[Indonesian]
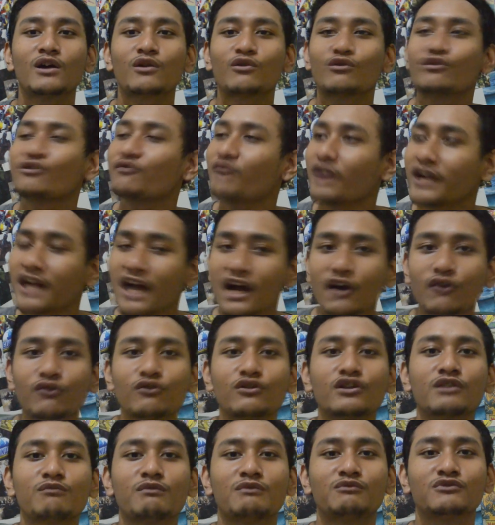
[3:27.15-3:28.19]
kun
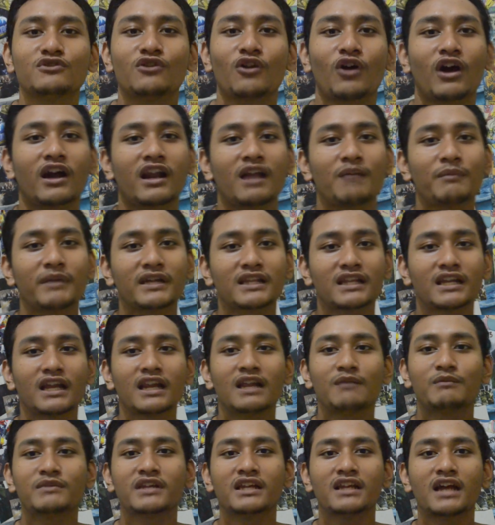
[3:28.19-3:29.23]
fayakun memunculkan apa yang tidak
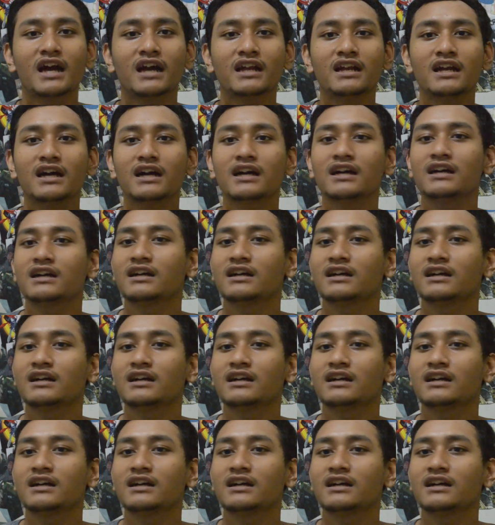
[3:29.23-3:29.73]
ada menjadi ada